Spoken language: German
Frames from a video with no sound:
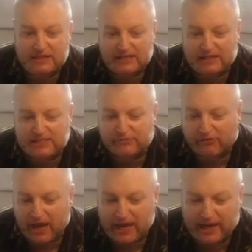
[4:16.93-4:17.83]

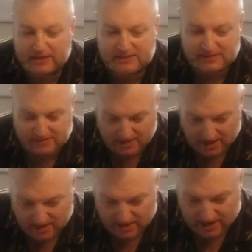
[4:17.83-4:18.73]

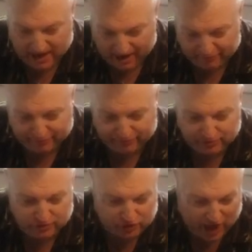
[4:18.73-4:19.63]

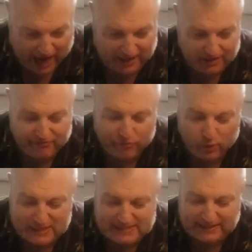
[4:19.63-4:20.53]
Ersatzfreiheitshafttage
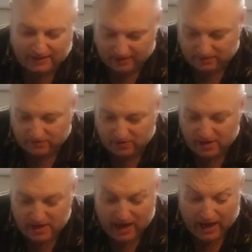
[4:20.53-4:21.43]
vor sich hat
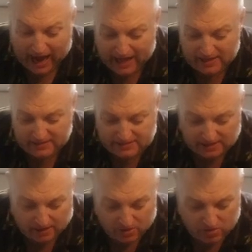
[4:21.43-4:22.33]
als
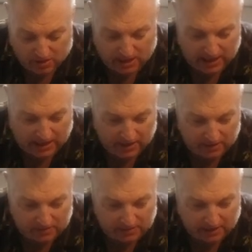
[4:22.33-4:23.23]
auch
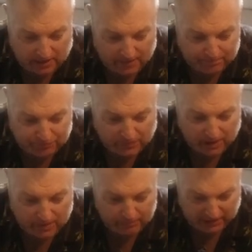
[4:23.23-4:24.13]
ein
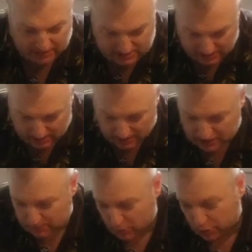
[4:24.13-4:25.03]
ähm, Mediziner.
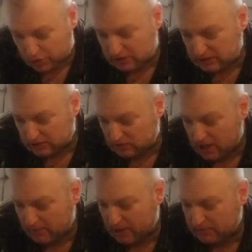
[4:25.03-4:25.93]
Ich möchte ihn nicht
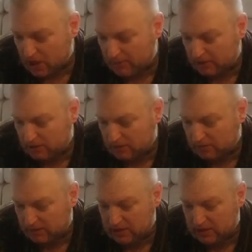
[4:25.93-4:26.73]
näher beim Namen nennen,